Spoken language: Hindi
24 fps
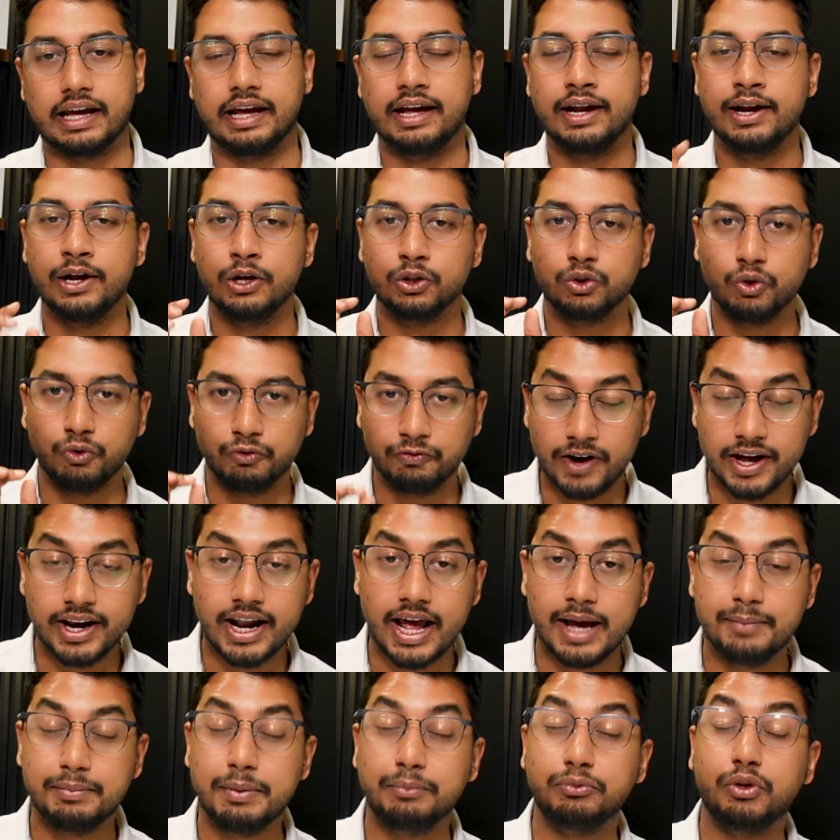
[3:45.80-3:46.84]
है तो वन
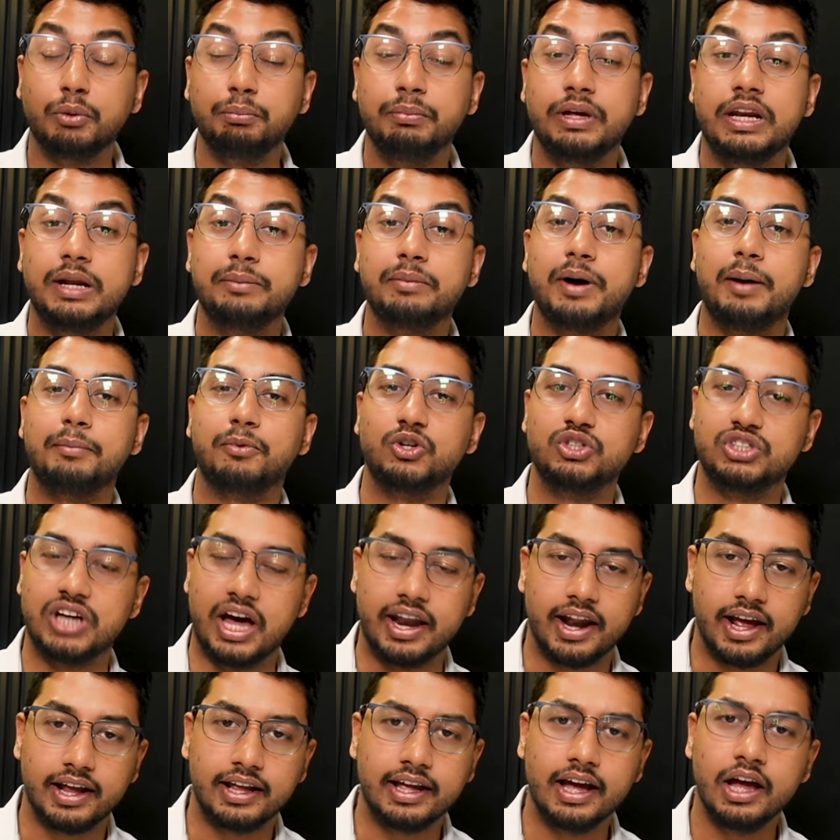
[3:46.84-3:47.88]
एम mm तो मिनिमम आपको
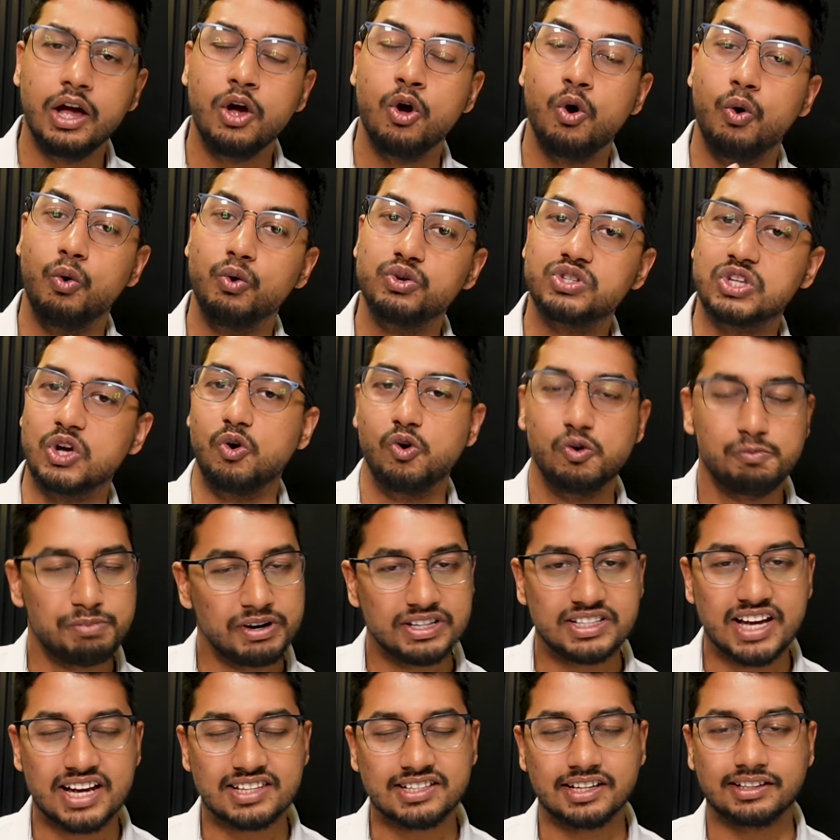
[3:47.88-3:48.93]
जाना ही है उससे
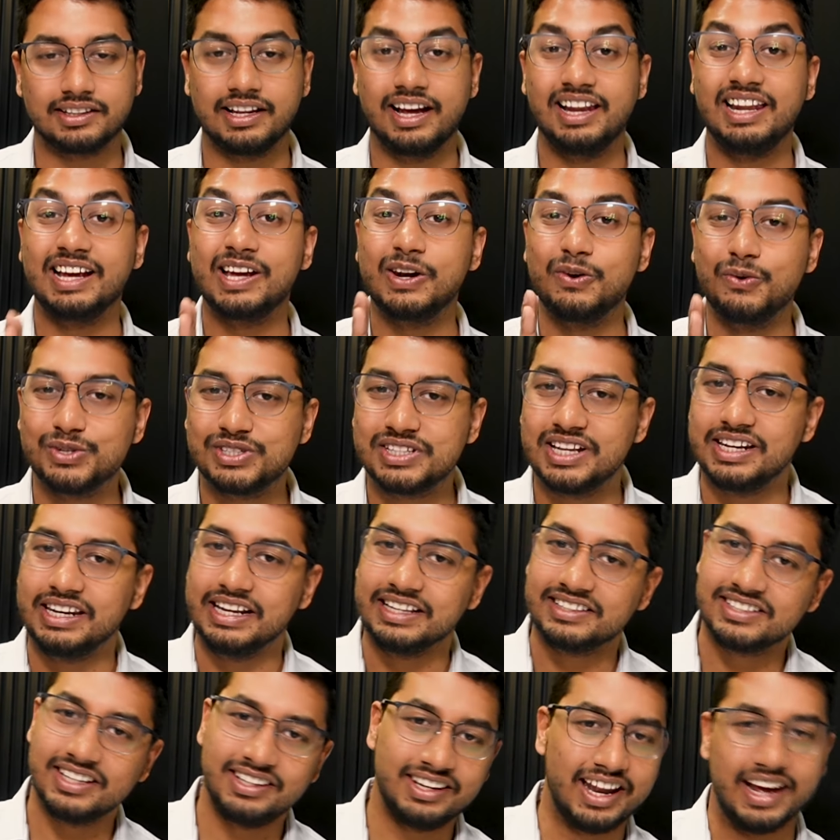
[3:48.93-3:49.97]
ऊपर जा सकते हैं लेकिन उससे
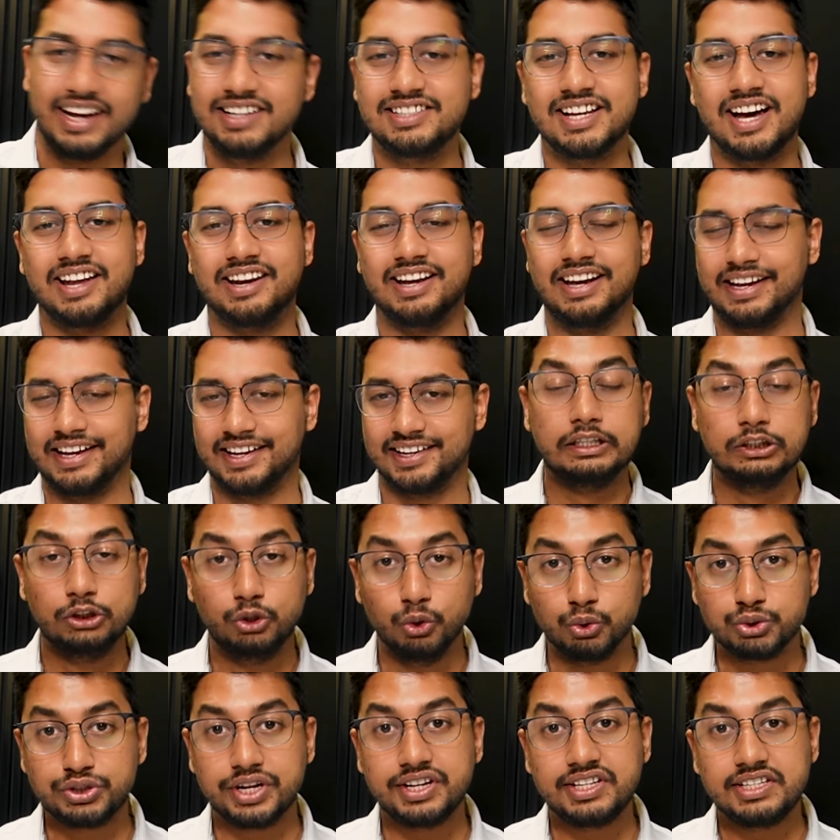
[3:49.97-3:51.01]
नीचे नहीं जाना है
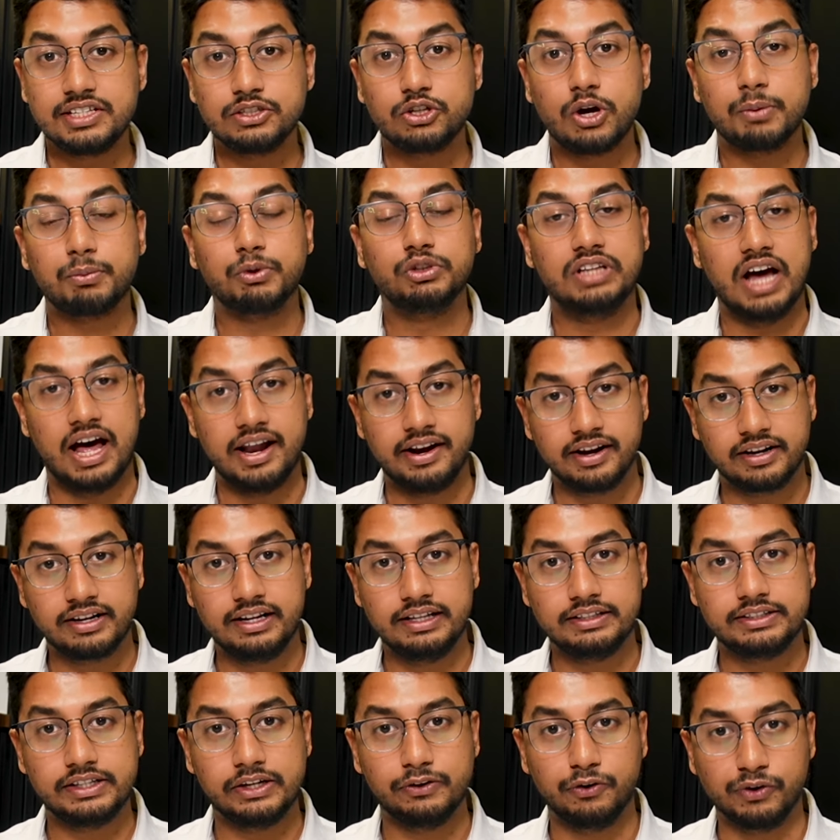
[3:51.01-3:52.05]
दूसरी चीज आपको ध्यान
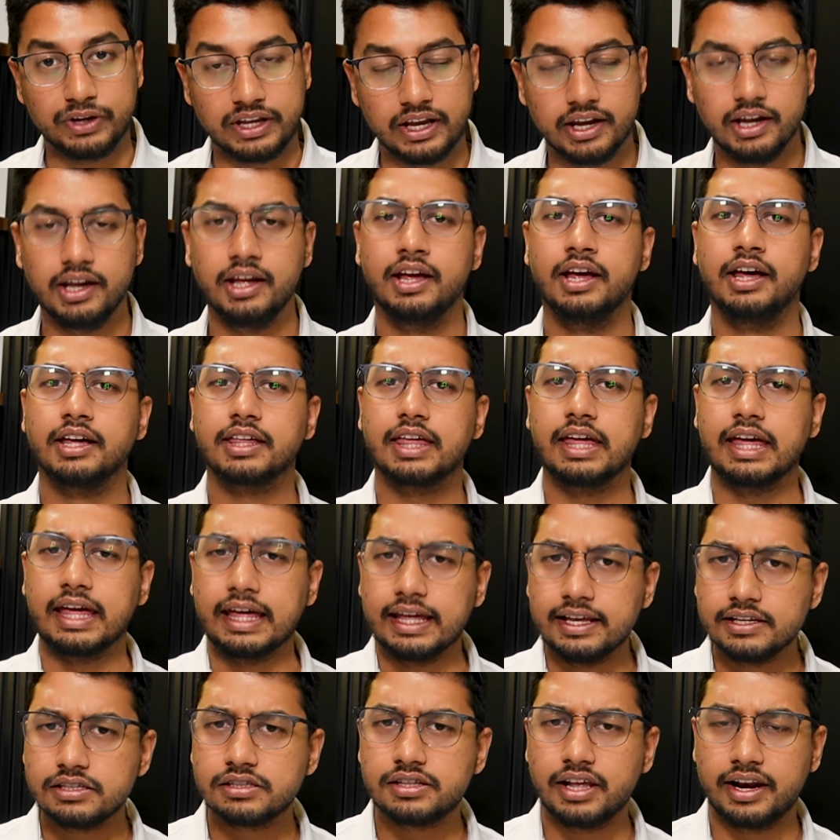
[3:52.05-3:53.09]
रखनी चाहिए वो ये कि
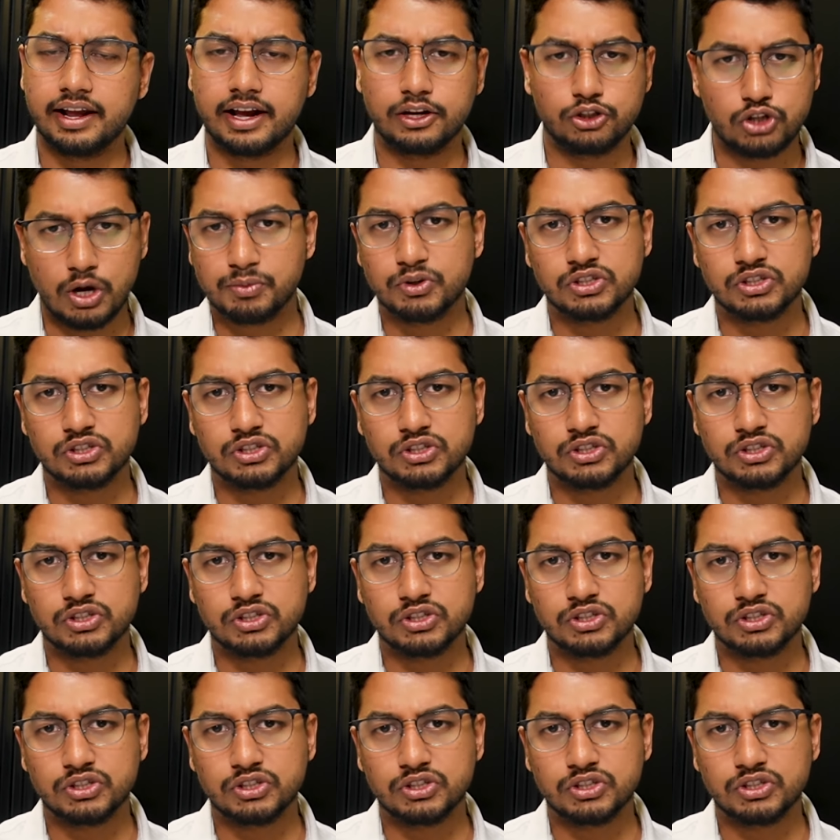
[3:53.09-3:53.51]
इस तरीके जो